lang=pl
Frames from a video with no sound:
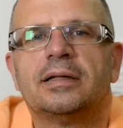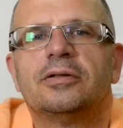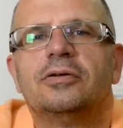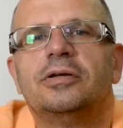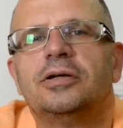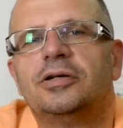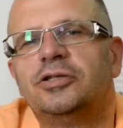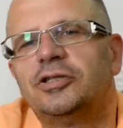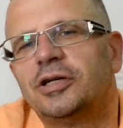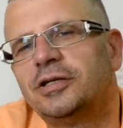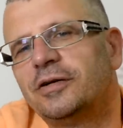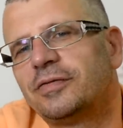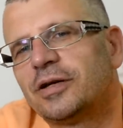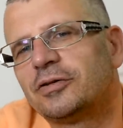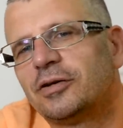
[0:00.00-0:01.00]
No i gdzie
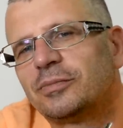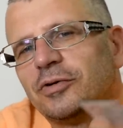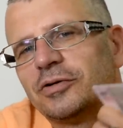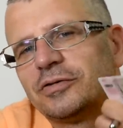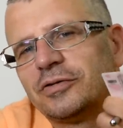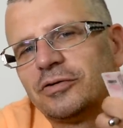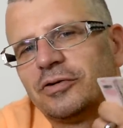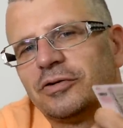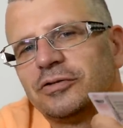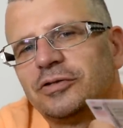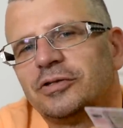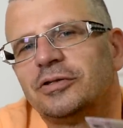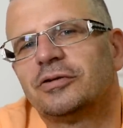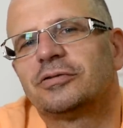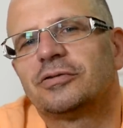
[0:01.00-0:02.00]
nie wiadomo o co
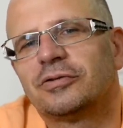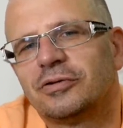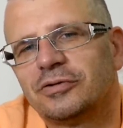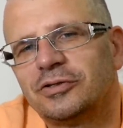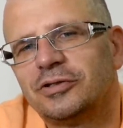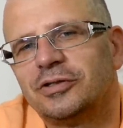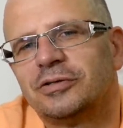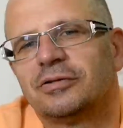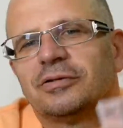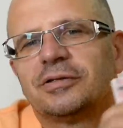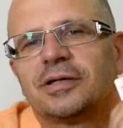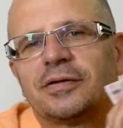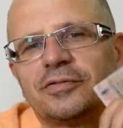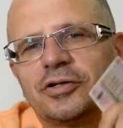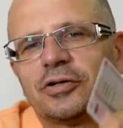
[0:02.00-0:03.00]
chodzi, o co chodzi, no
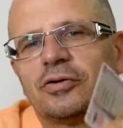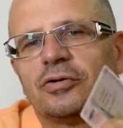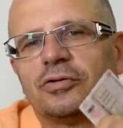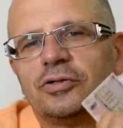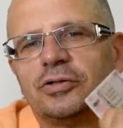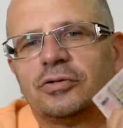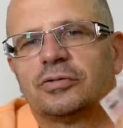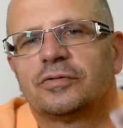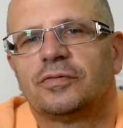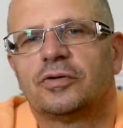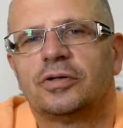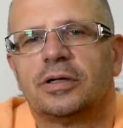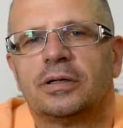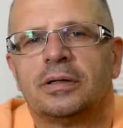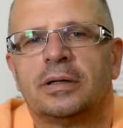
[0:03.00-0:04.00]
zawsze chodzi o
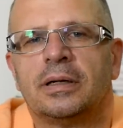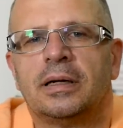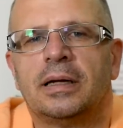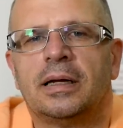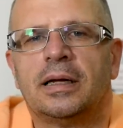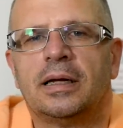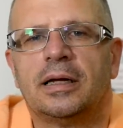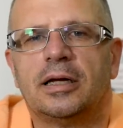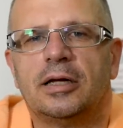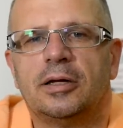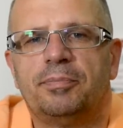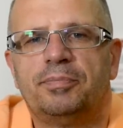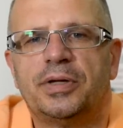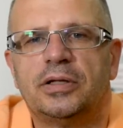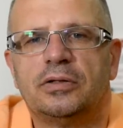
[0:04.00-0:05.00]
Twoje
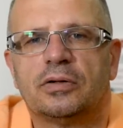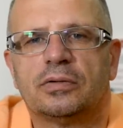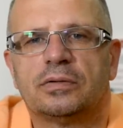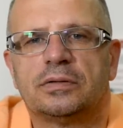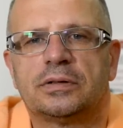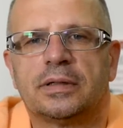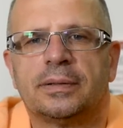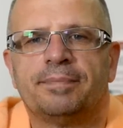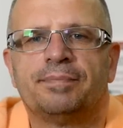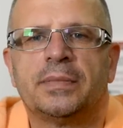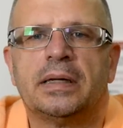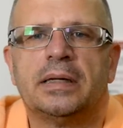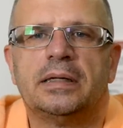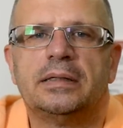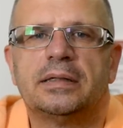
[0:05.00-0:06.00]
y, pieniądze.
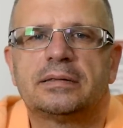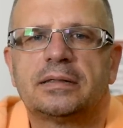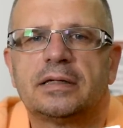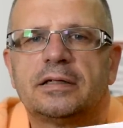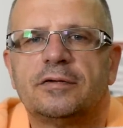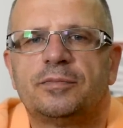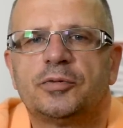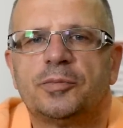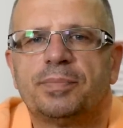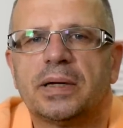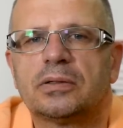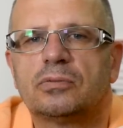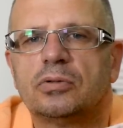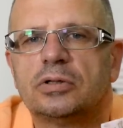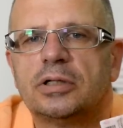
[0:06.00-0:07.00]
I niestety w
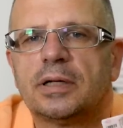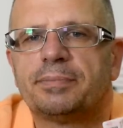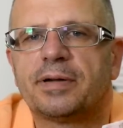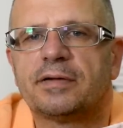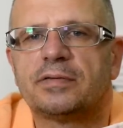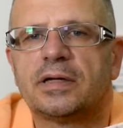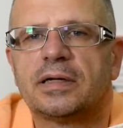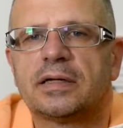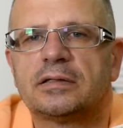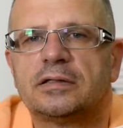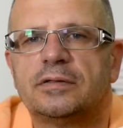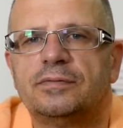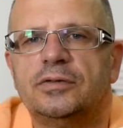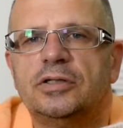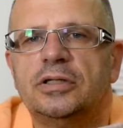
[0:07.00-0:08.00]
przypadku, gdy na prawie
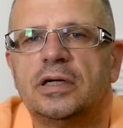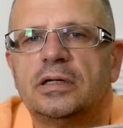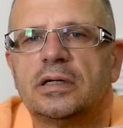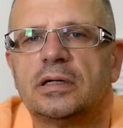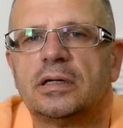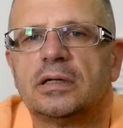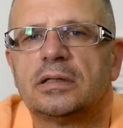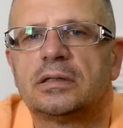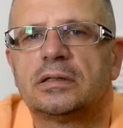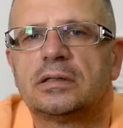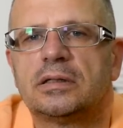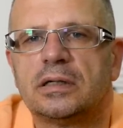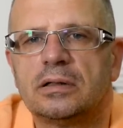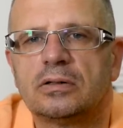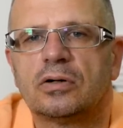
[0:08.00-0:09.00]
jazdy widnieje
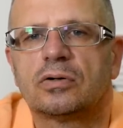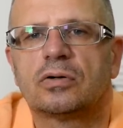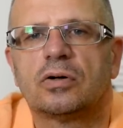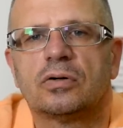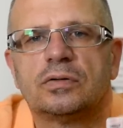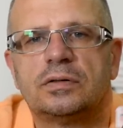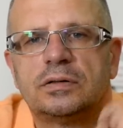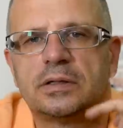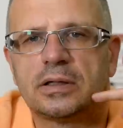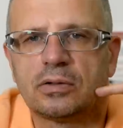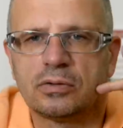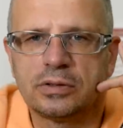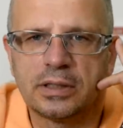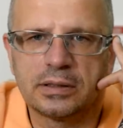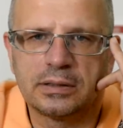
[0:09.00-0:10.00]
tylko kod
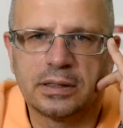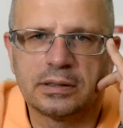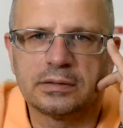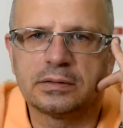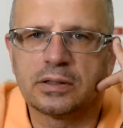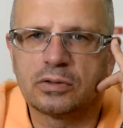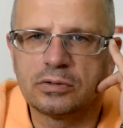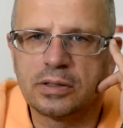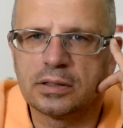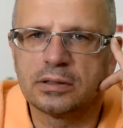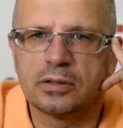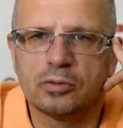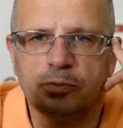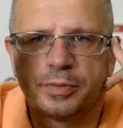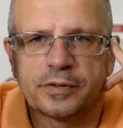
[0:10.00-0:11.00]

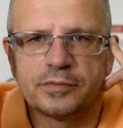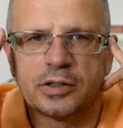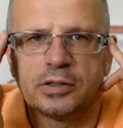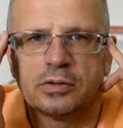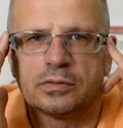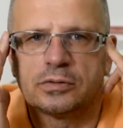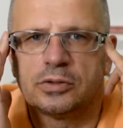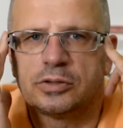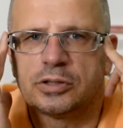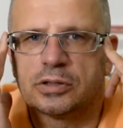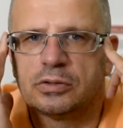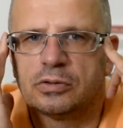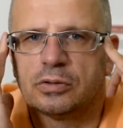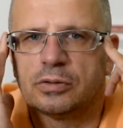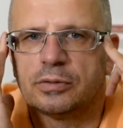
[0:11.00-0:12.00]
0101 uprawniający Cię
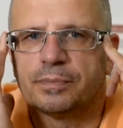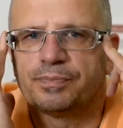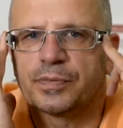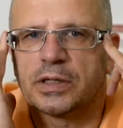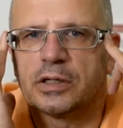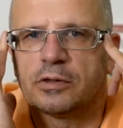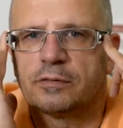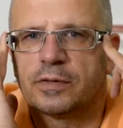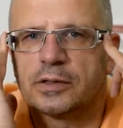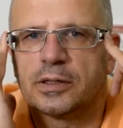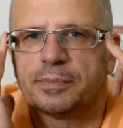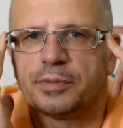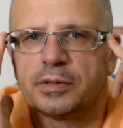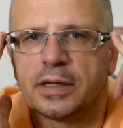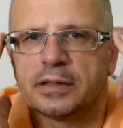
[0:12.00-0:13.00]
do
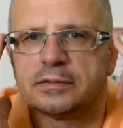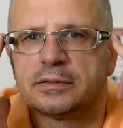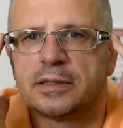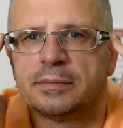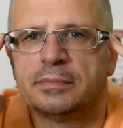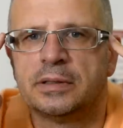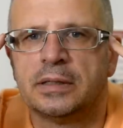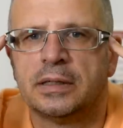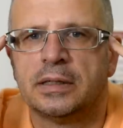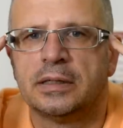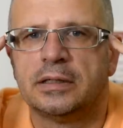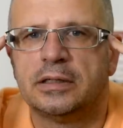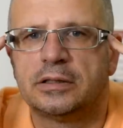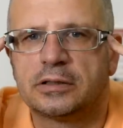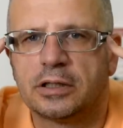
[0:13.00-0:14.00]
kierowania pojazdem
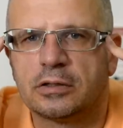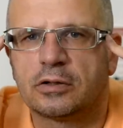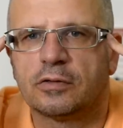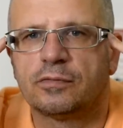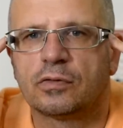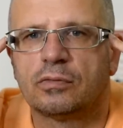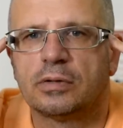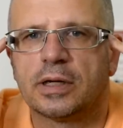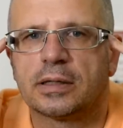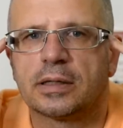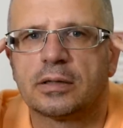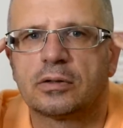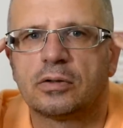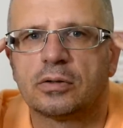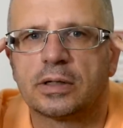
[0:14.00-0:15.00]
i tylko w
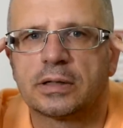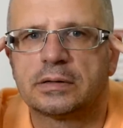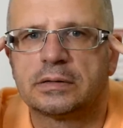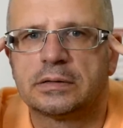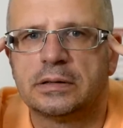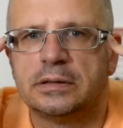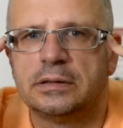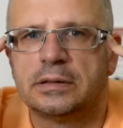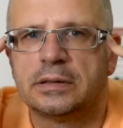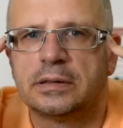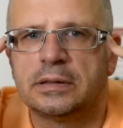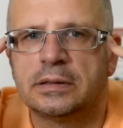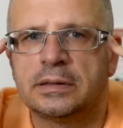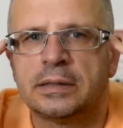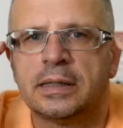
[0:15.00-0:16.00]
okularach
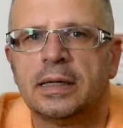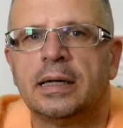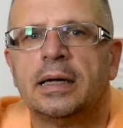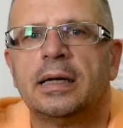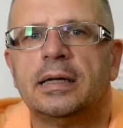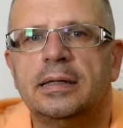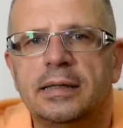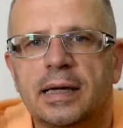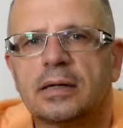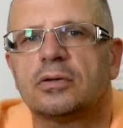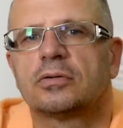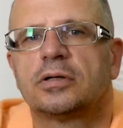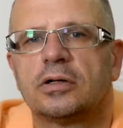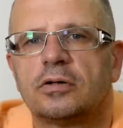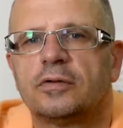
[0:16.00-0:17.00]
korekcyjnych.
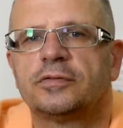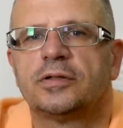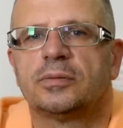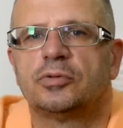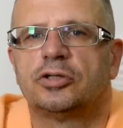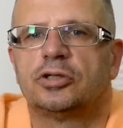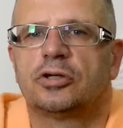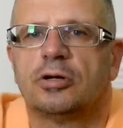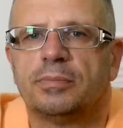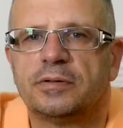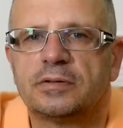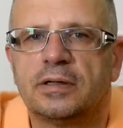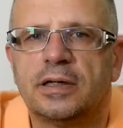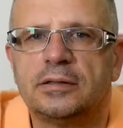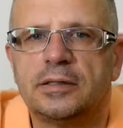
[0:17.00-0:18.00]
Jako kierowca musisz go
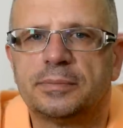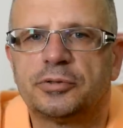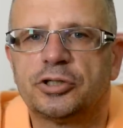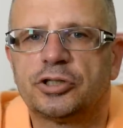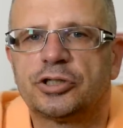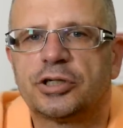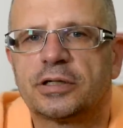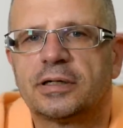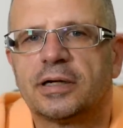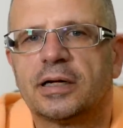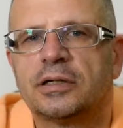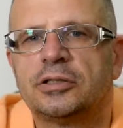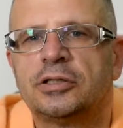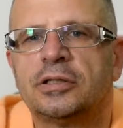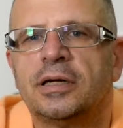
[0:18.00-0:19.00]
bezwzględnie
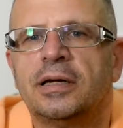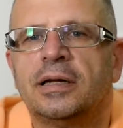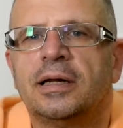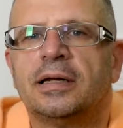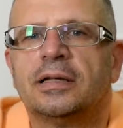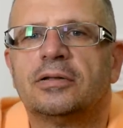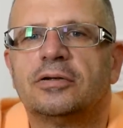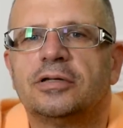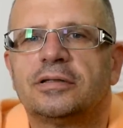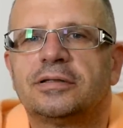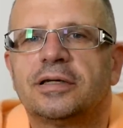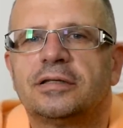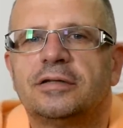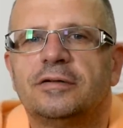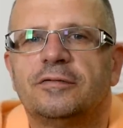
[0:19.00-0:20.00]
przestrzegać. No
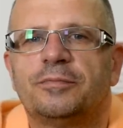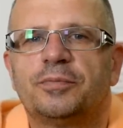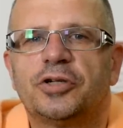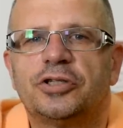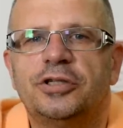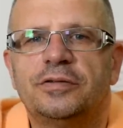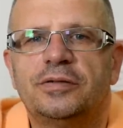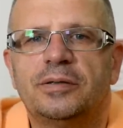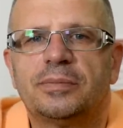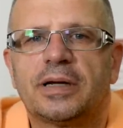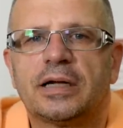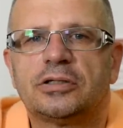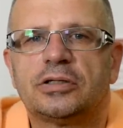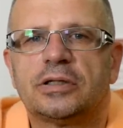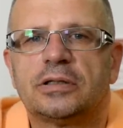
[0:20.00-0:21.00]
niestety, w przeciwnym
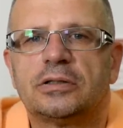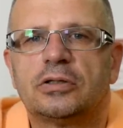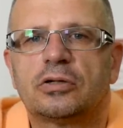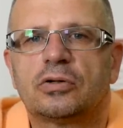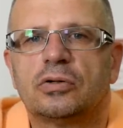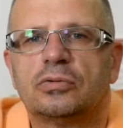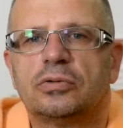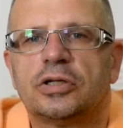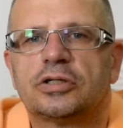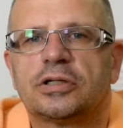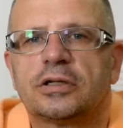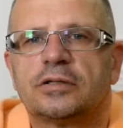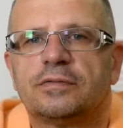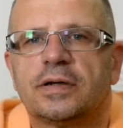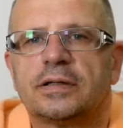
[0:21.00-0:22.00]
razie dokonujesz
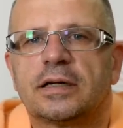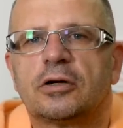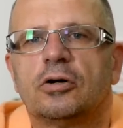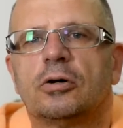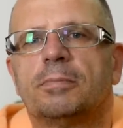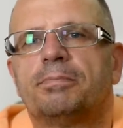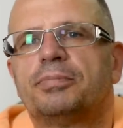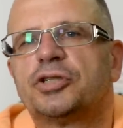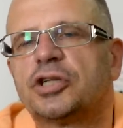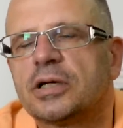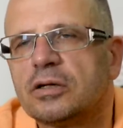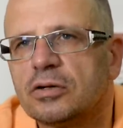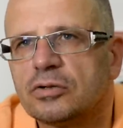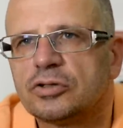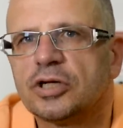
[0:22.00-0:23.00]
tak zwanego
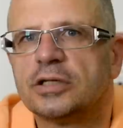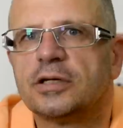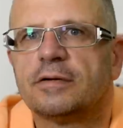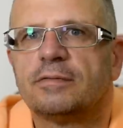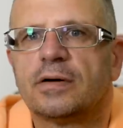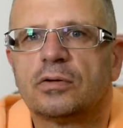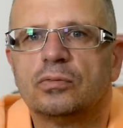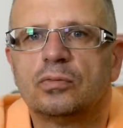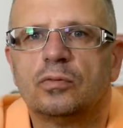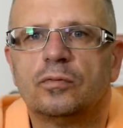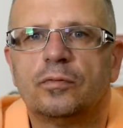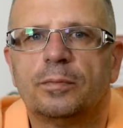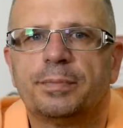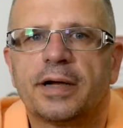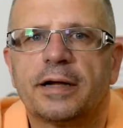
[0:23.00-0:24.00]
przekroczenia
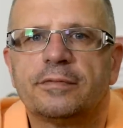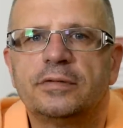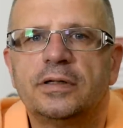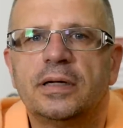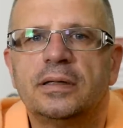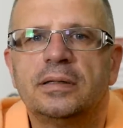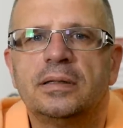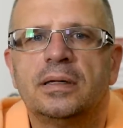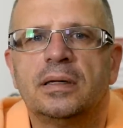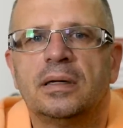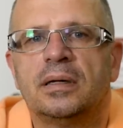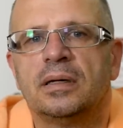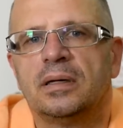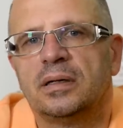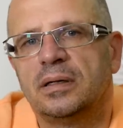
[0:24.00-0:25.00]
warunków uprawnień
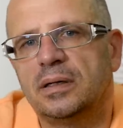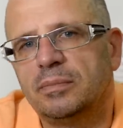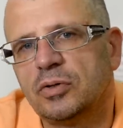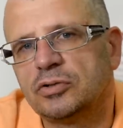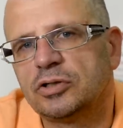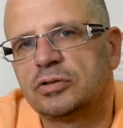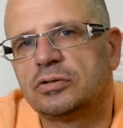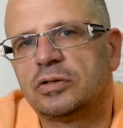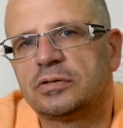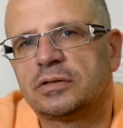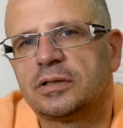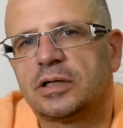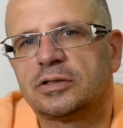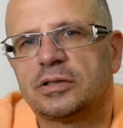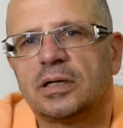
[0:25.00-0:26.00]
i możesz
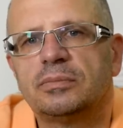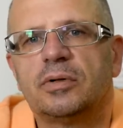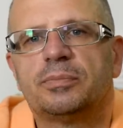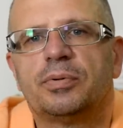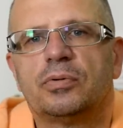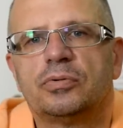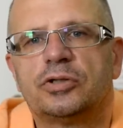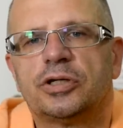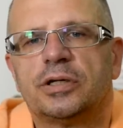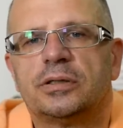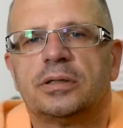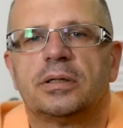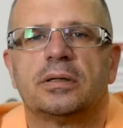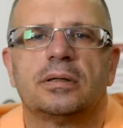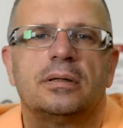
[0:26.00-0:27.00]
dostać albo
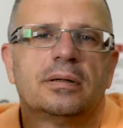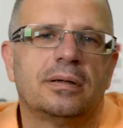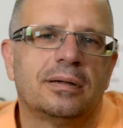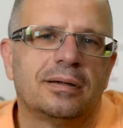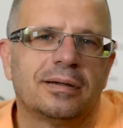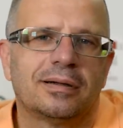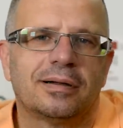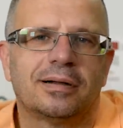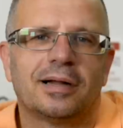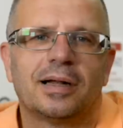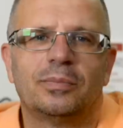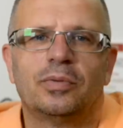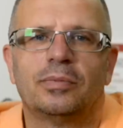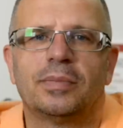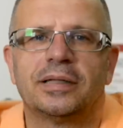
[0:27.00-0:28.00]
pouczenie,
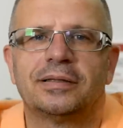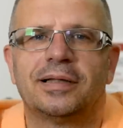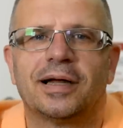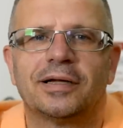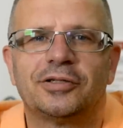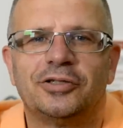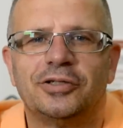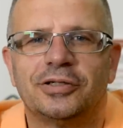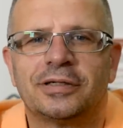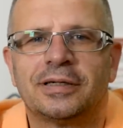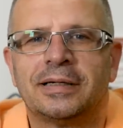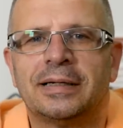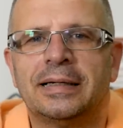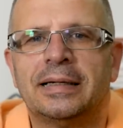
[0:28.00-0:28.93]
albo mandacik.